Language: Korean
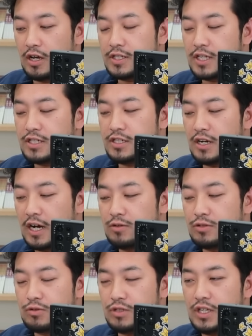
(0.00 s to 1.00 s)
근데 사실은
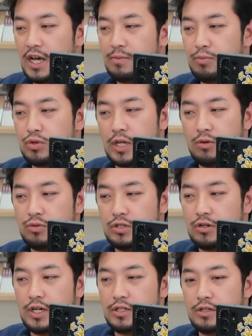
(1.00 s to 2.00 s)
가르치고 이해 못 하고 있는
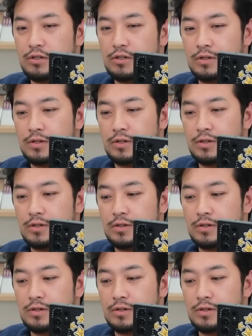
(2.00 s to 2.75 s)
거 아니에요? 아니죠.